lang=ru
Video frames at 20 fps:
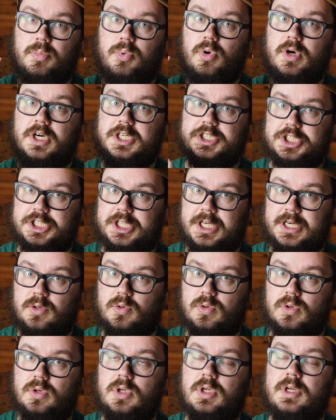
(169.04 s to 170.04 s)
по
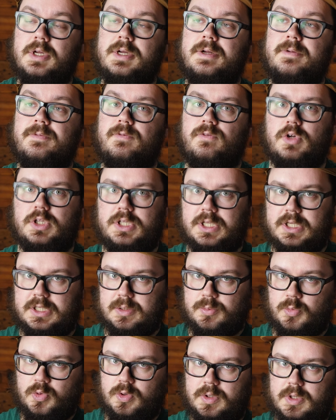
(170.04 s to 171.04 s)
хэштегу вот
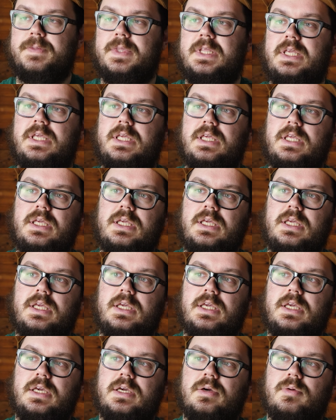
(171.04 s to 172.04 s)
этому.
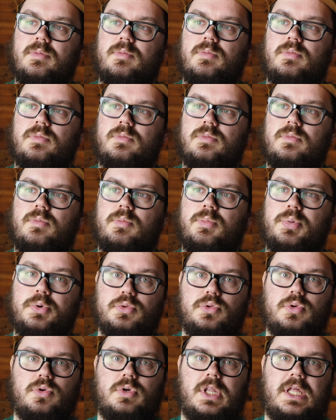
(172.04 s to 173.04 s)
И
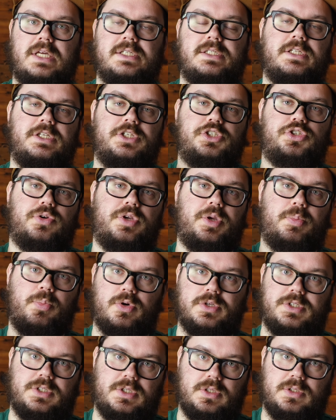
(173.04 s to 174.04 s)
Буду классно еще
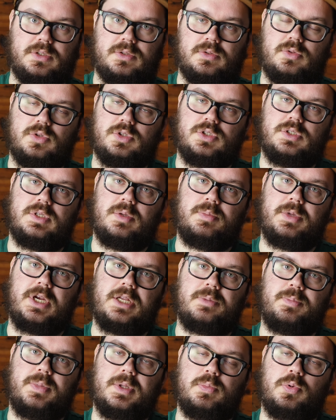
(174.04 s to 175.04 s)
репостить, то есть
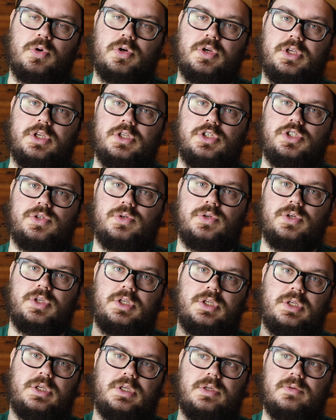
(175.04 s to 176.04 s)
собирать подборки еще
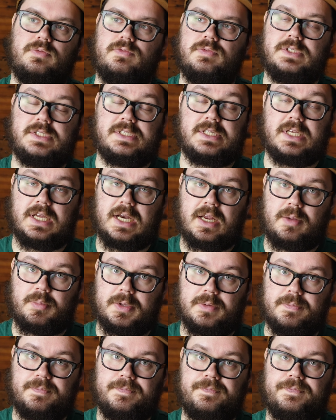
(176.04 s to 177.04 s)
и в
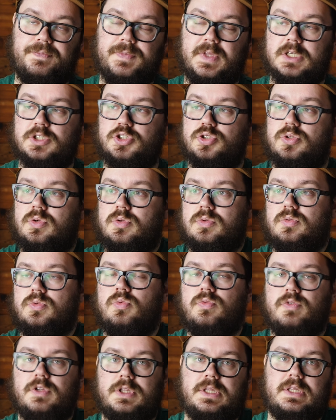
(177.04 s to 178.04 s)
Инстаграме. Так что,
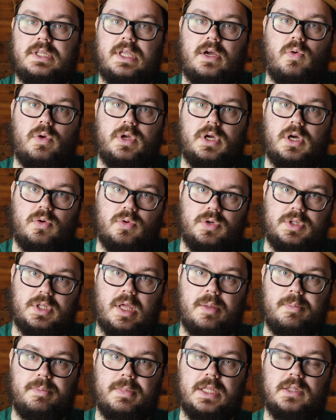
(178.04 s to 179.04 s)
ну вот такой
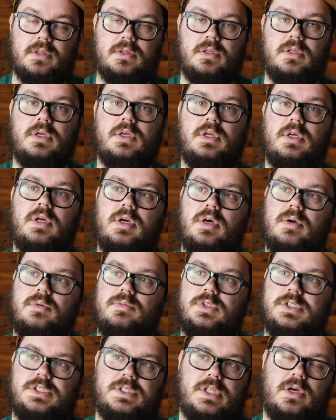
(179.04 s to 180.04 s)
какой-то обмен, не